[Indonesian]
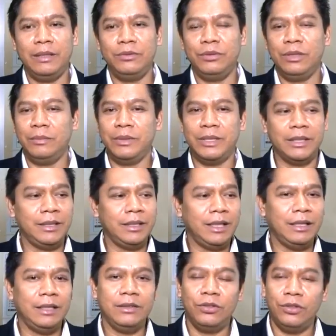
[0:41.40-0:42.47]
ini sudah bisa
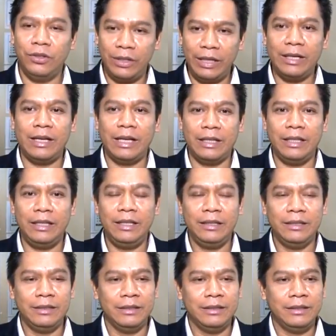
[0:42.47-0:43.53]
tidak ditolerir lagi
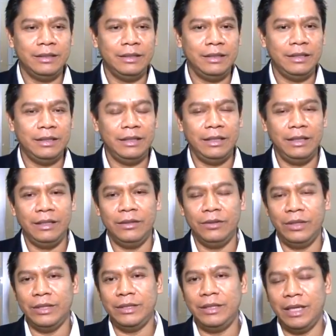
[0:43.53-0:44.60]
di
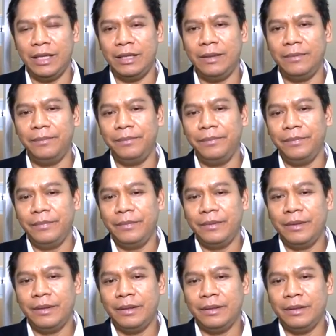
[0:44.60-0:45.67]
Indonesia
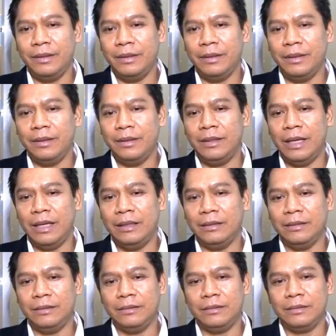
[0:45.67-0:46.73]
E, dan
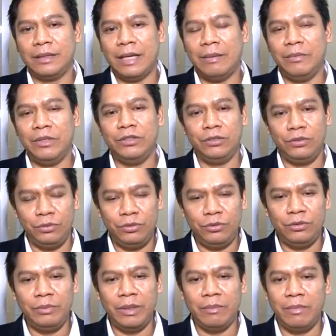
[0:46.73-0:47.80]
kami
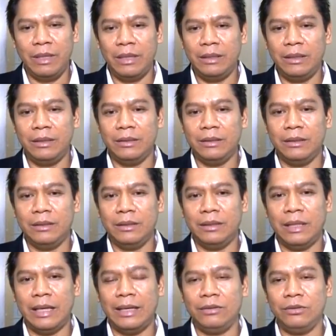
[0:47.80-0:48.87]
setuju memang e,
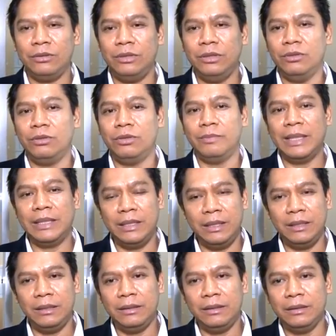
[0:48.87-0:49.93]
harus dihukum
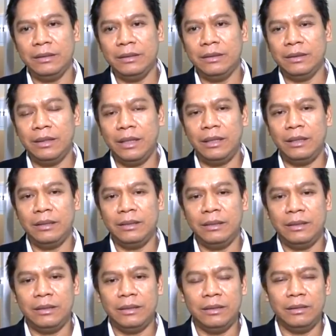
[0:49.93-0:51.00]
mati ya
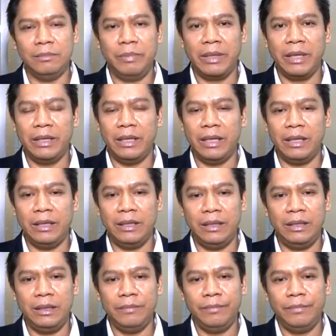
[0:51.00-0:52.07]
e, pengedar
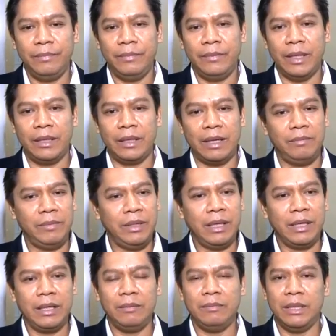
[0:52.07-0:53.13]
ini dan kami
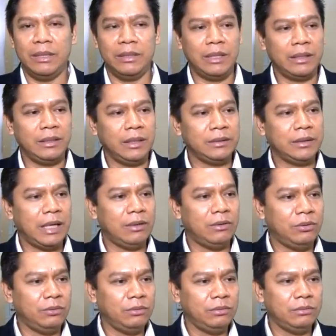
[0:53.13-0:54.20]
akan mendesak Jaksa
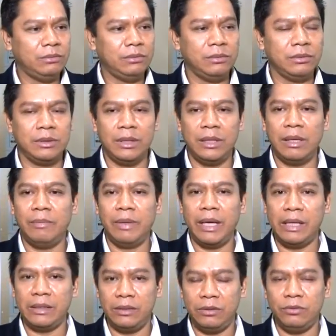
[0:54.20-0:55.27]
Agung untuk segera
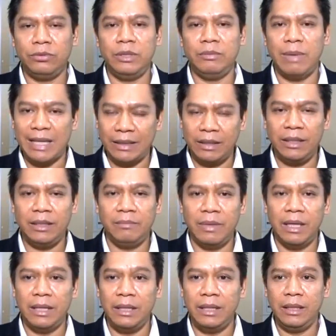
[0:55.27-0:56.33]
mengeksekusi mati
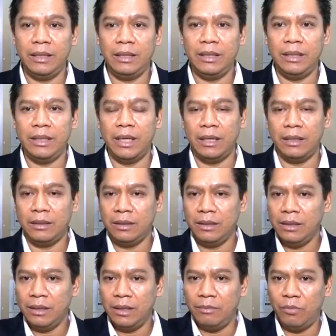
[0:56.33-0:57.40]
kembali ini yang
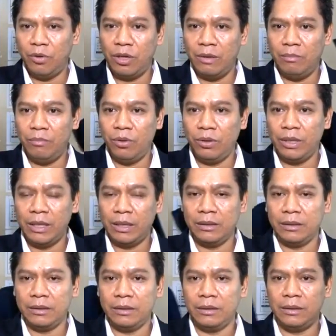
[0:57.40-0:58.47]
gembong-gembong yang
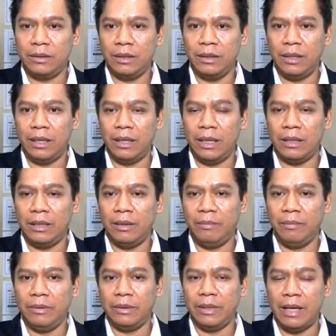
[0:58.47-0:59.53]
yang
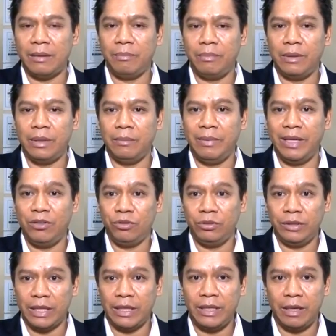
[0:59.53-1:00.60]
ada tahap
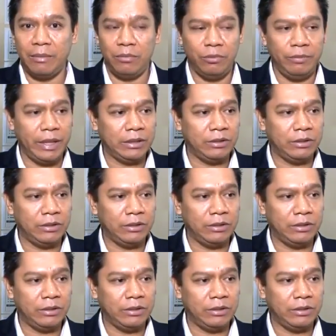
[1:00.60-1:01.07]
keberikutnya yang belum